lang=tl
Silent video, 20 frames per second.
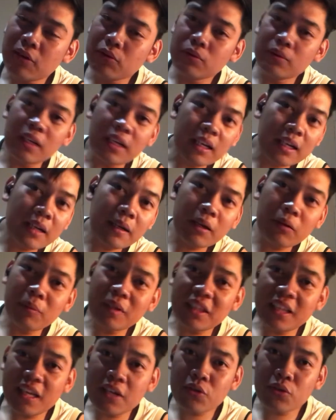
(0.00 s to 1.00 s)
Una,
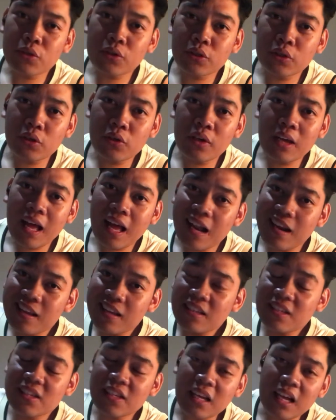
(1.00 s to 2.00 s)
recommendation ito galing
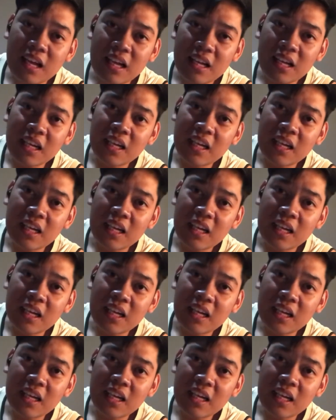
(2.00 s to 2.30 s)
sa